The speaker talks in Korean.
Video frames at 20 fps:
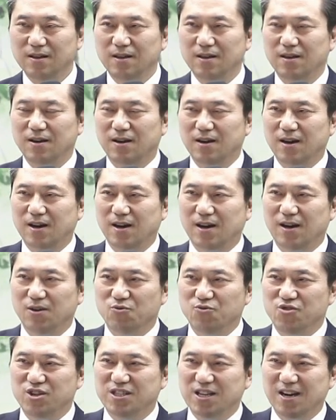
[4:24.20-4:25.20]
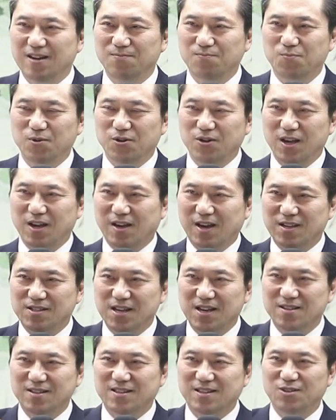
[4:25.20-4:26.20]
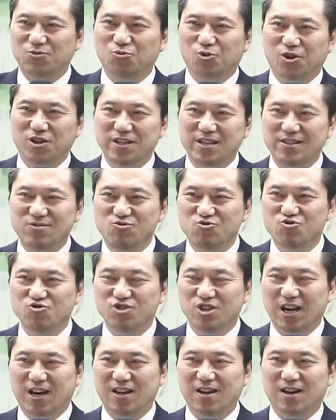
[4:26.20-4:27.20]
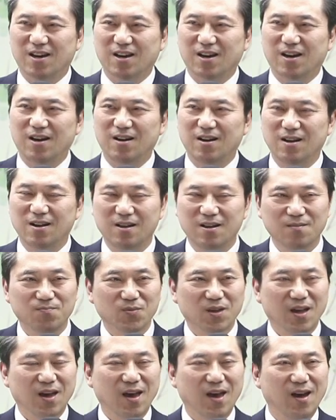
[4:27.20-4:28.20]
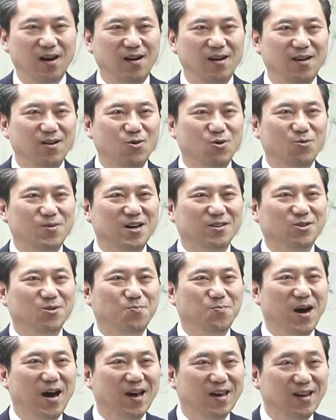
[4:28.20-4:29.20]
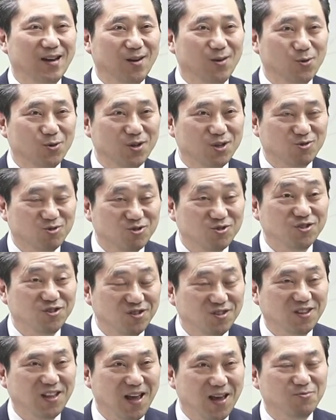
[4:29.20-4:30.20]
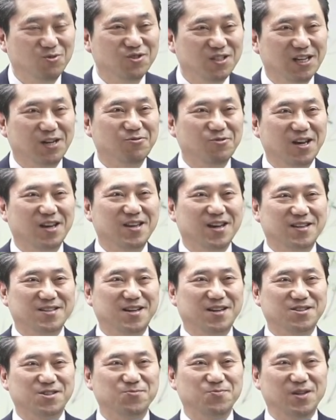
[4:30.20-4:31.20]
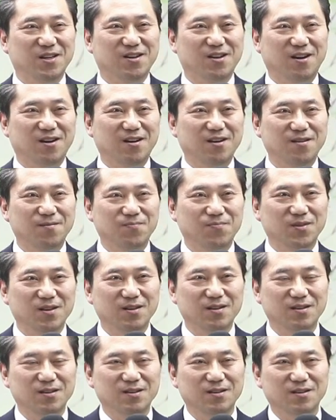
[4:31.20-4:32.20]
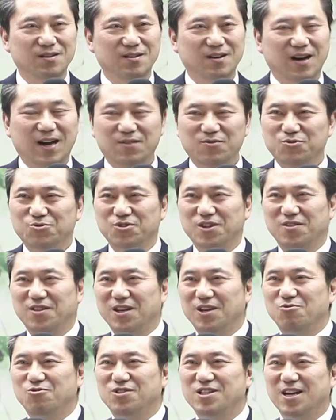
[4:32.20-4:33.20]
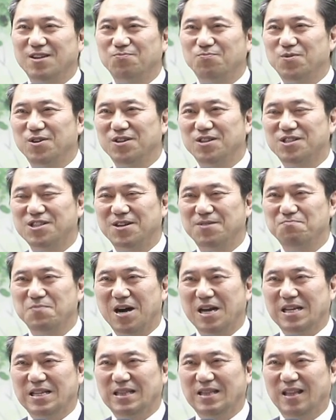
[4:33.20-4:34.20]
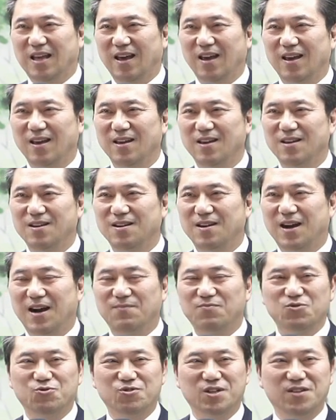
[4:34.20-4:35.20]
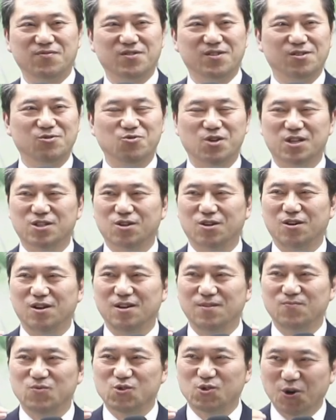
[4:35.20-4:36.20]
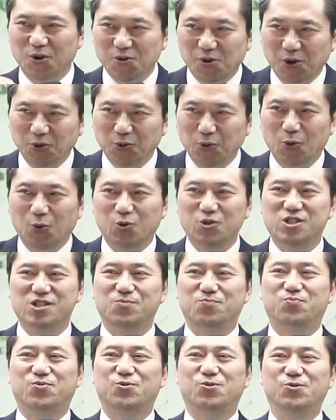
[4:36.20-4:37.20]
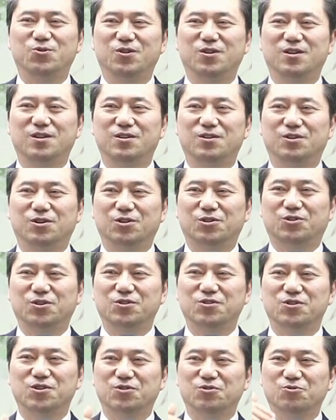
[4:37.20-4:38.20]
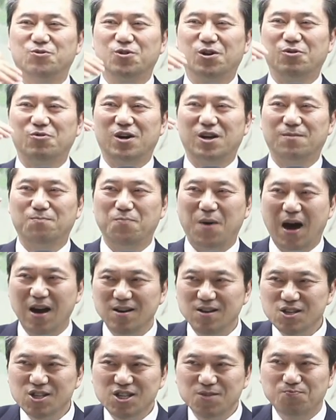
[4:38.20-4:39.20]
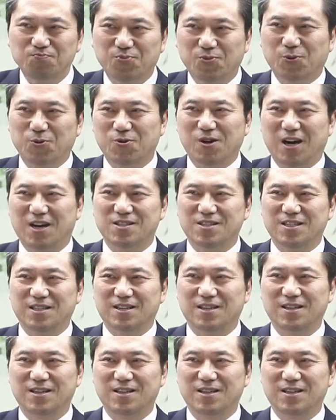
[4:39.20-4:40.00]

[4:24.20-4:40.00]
아, 위장병의 가장 큰 원인 중의 하나가 헬리코박터 파일로리 균 때문이라고 얘기하지 않습니까? 어? 한국인들이 위장병이 참 많은데 한국인들 중에서 적어도 50% 어떤 연구 결과는 80%까지